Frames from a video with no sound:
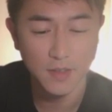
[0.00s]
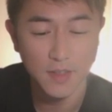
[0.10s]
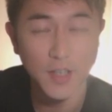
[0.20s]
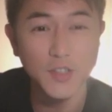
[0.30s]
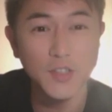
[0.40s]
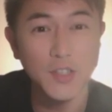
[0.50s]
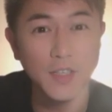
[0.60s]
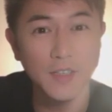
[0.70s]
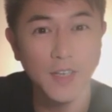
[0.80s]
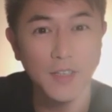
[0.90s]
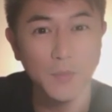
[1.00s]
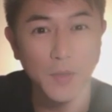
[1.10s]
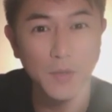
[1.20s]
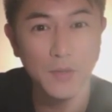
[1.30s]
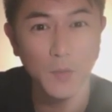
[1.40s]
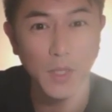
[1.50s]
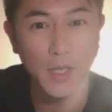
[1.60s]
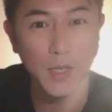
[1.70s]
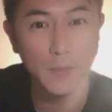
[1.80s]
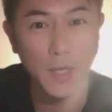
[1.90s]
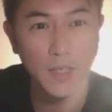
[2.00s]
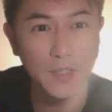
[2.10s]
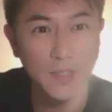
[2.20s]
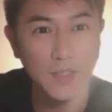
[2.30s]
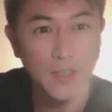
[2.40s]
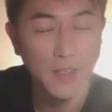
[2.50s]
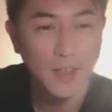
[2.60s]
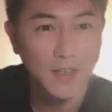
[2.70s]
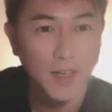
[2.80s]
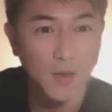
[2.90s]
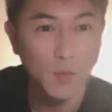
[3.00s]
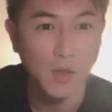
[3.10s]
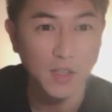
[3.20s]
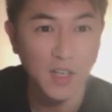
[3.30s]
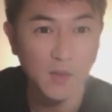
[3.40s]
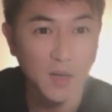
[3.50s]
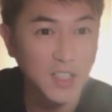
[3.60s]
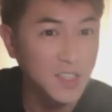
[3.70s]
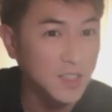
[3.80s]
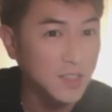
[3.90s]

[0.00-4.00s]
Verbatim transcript: 看心情，看你們玩得開不開心。看我玩的开不开心？